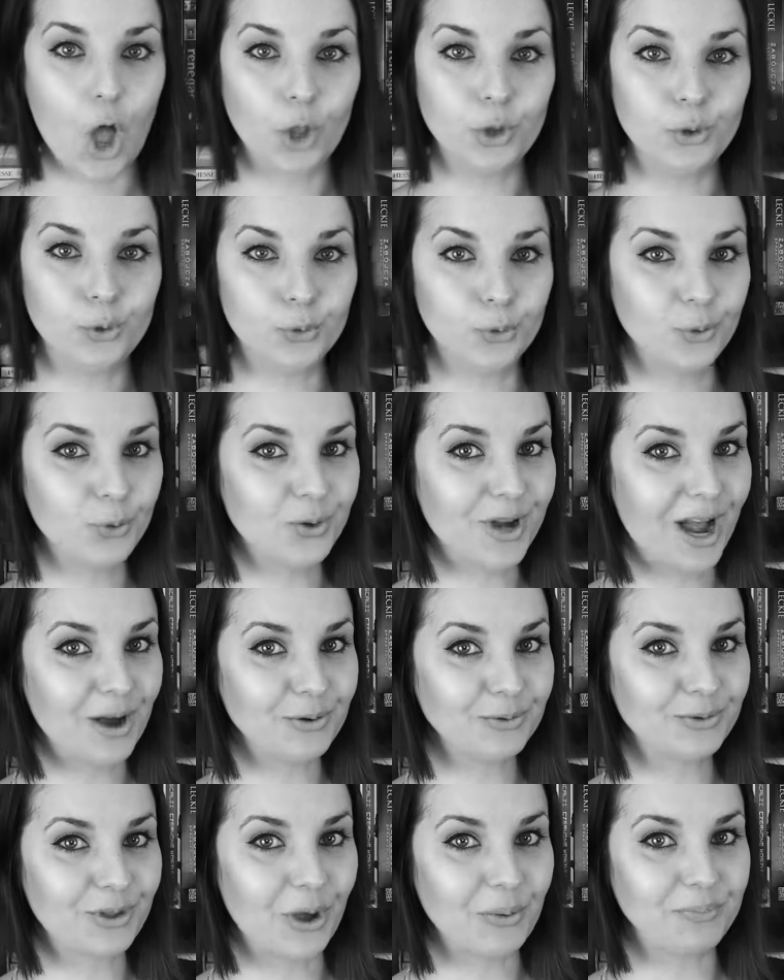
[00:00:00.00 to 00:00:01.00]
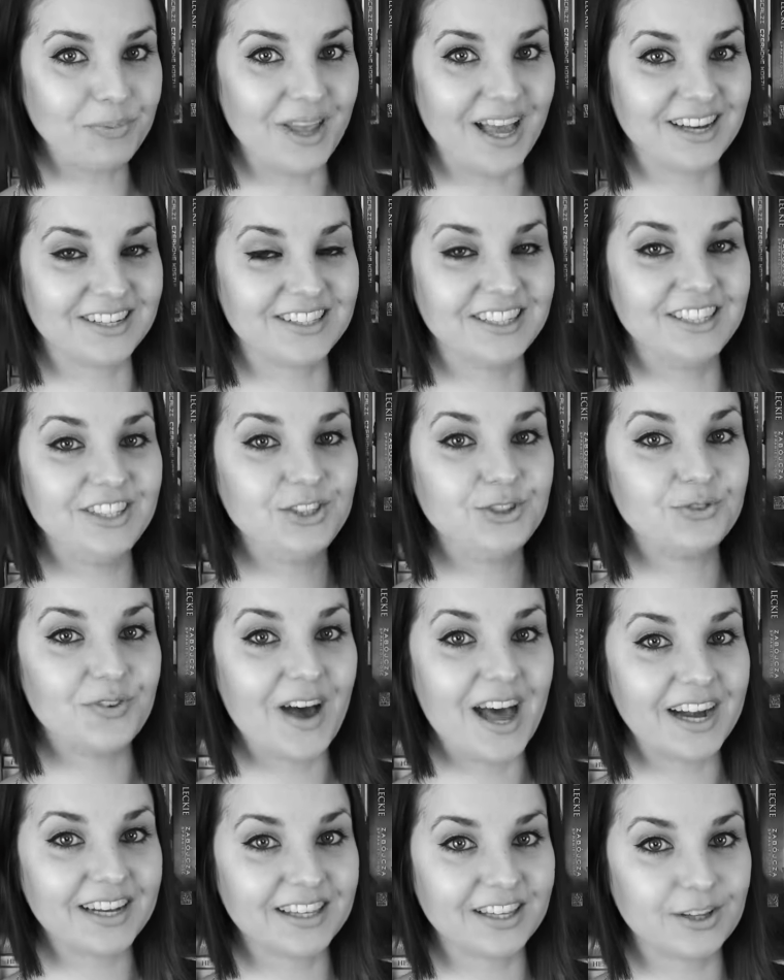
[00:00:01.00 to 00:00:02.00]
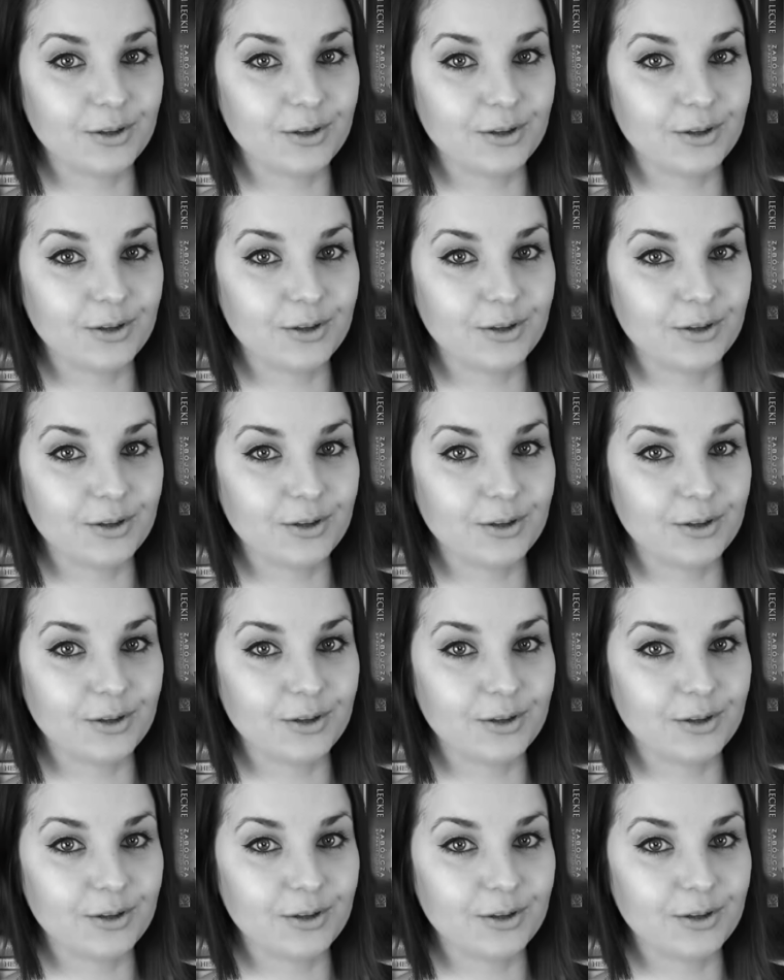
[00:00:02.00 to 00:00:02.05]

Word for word: Długa Utopia, czyli czwarty